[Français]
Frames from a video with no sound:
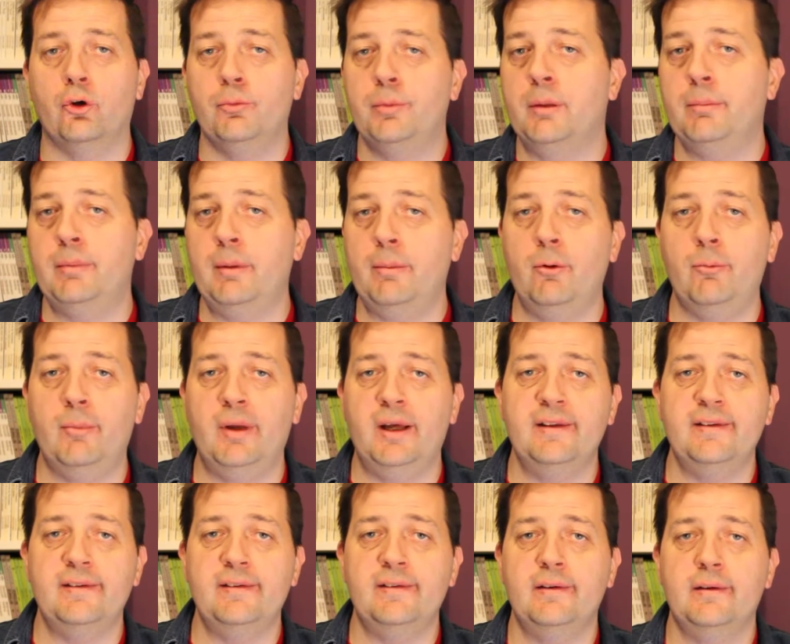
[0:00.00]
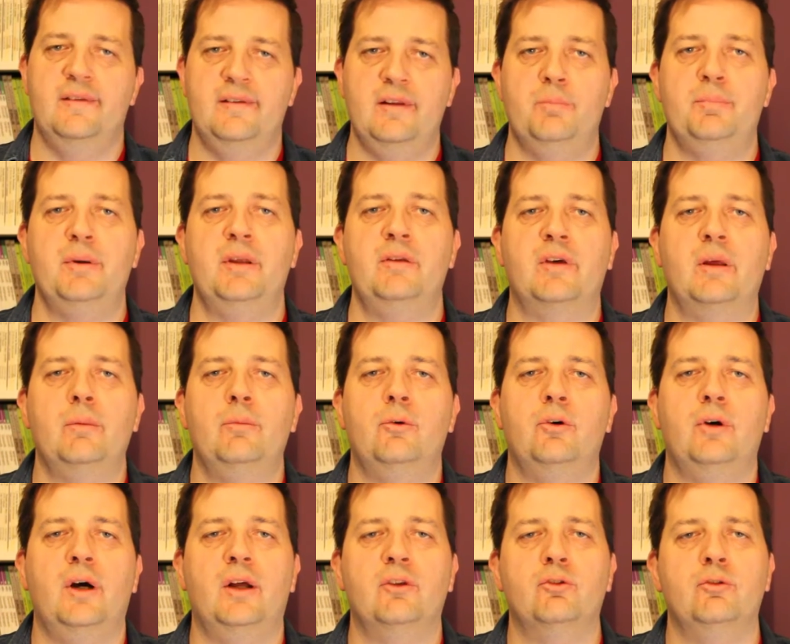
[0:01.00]
Ruben Bemmelmans. S'il peine
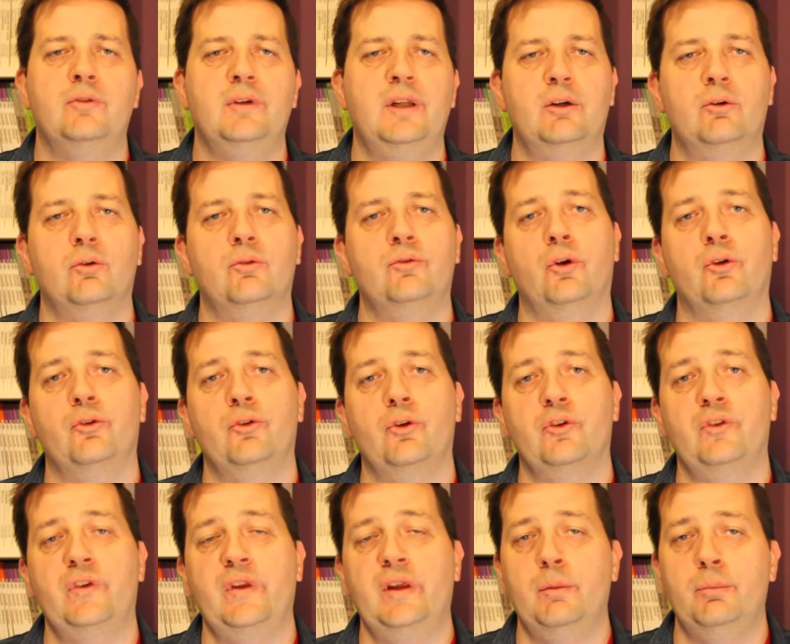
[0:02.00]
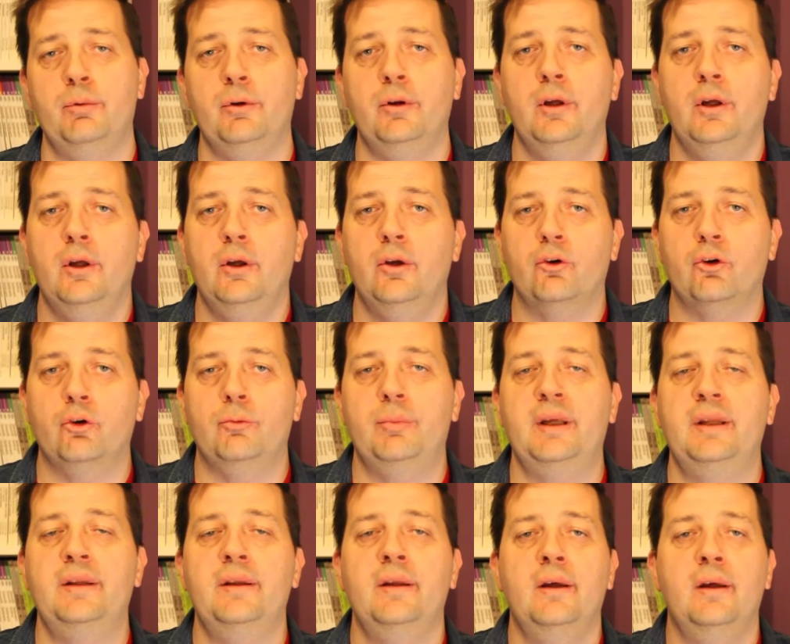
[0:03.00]
vraiment à trouver la confiance en simple,
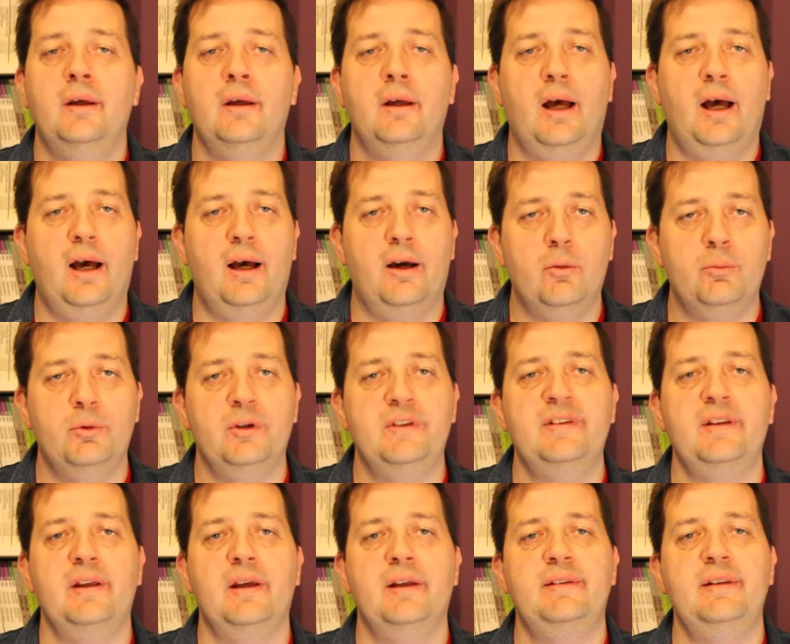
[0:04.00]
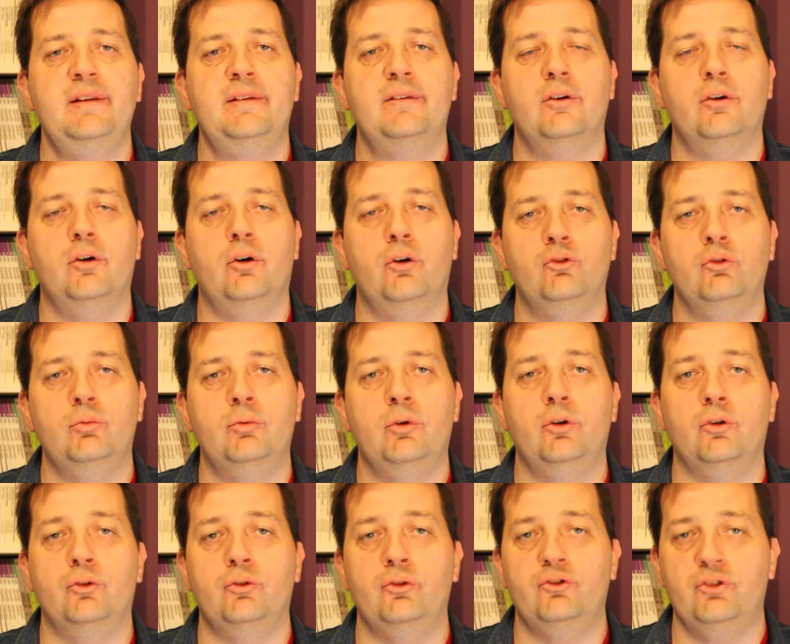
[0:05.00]
Ruben a remporté un titre en double
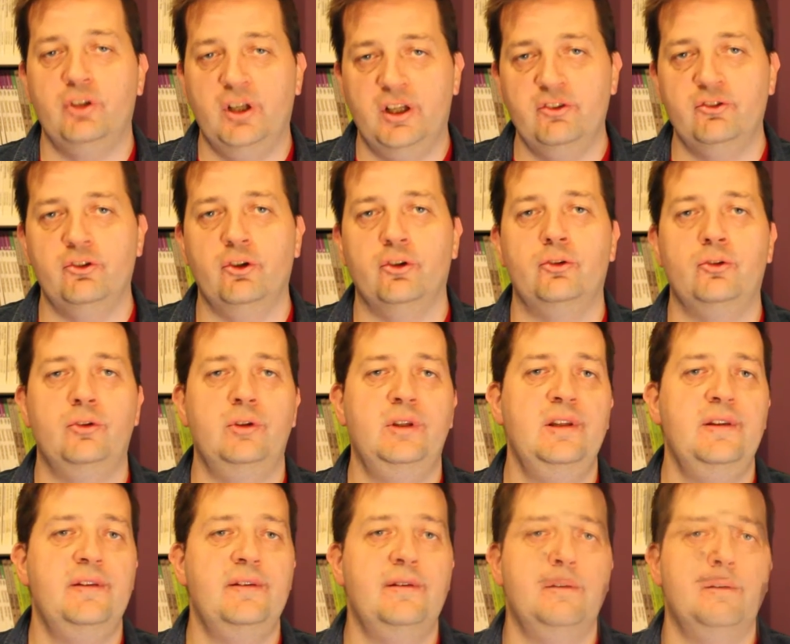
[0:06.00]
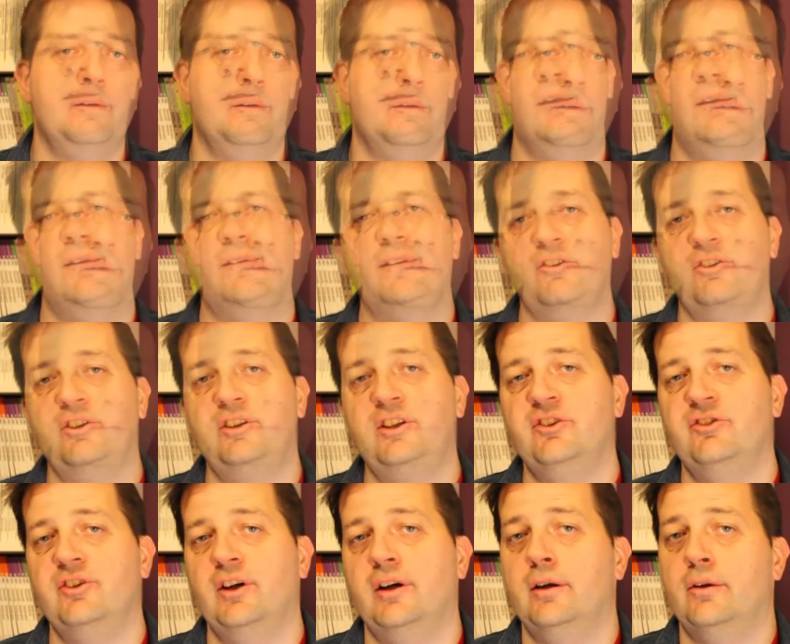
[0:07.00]
lors du Challenger de Tunis. Il s'agit
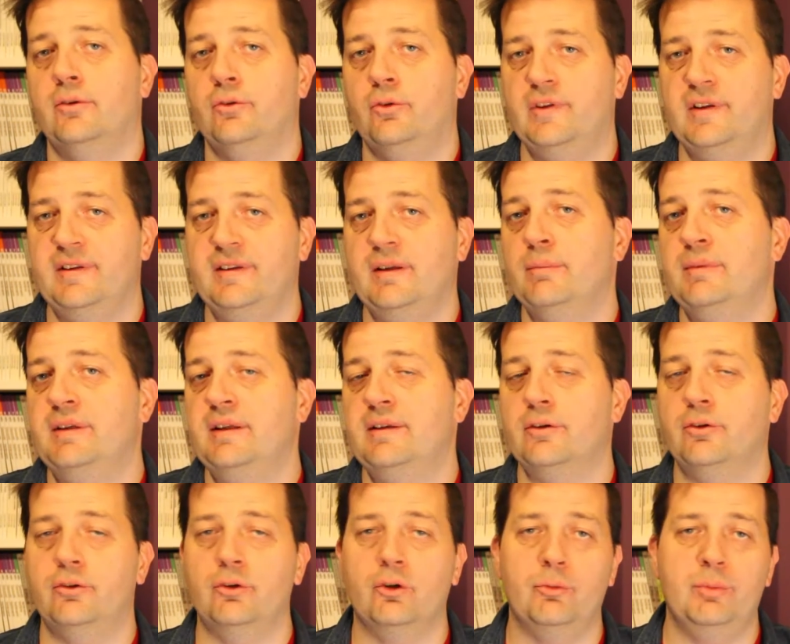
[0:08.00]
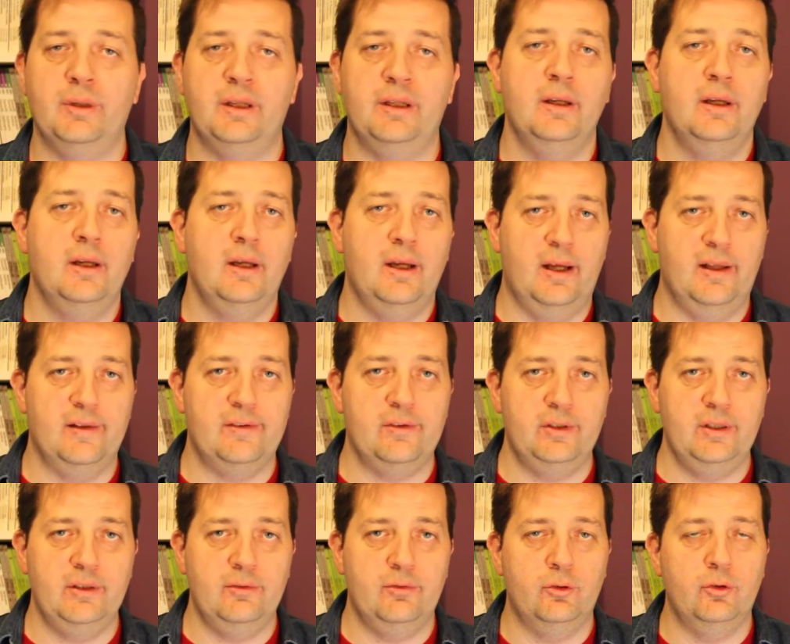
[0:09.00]
déjà du septième titre de Ruben à ce
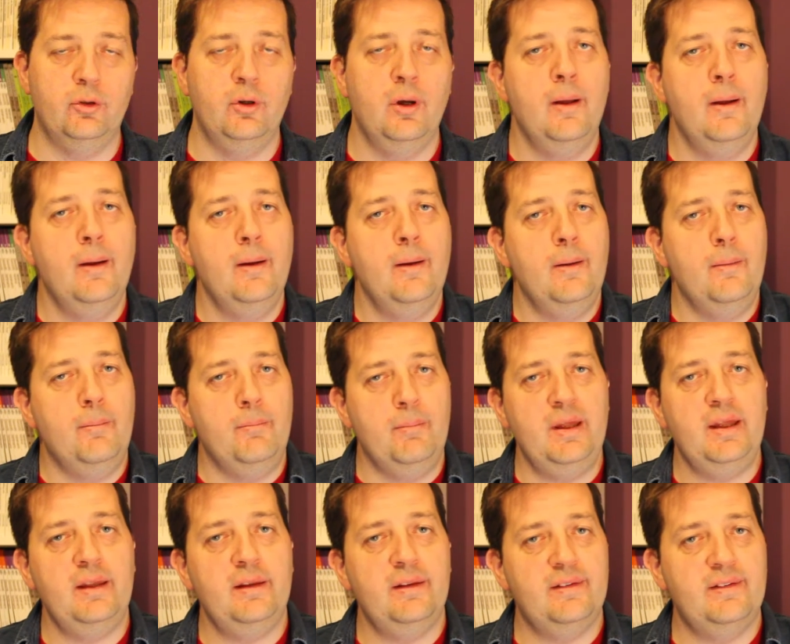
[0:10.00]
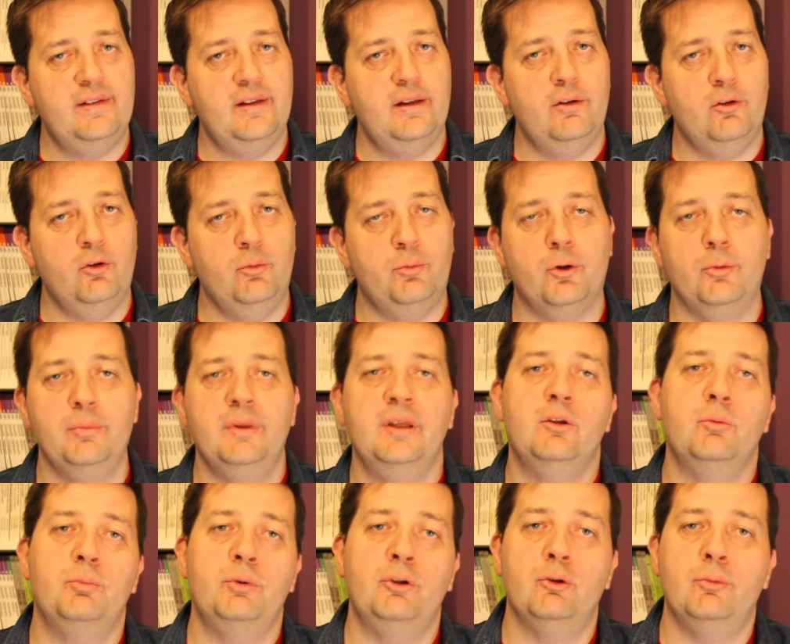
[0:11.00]
niveau, mais c'est le premier
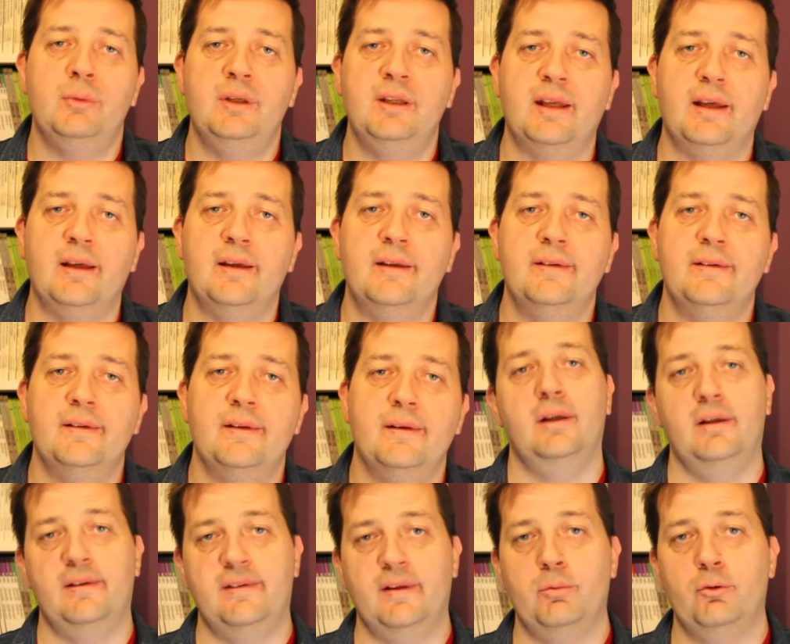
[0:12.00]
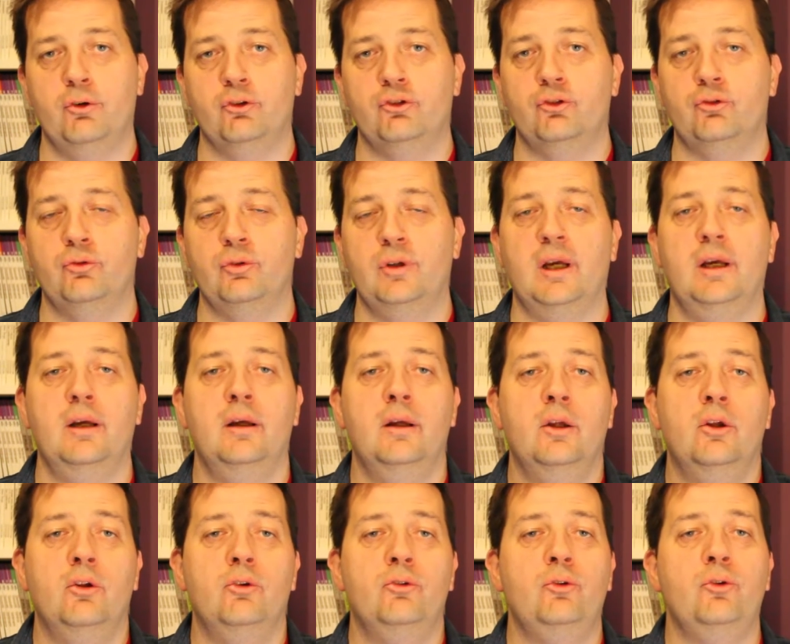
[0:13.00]
depuis 2015. Il s'approche en tout cas
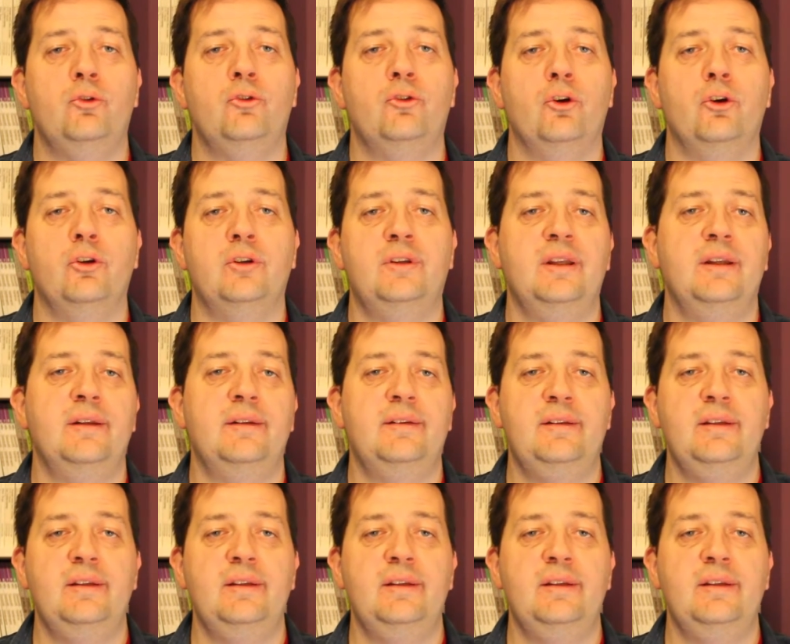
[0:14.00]
du seuil des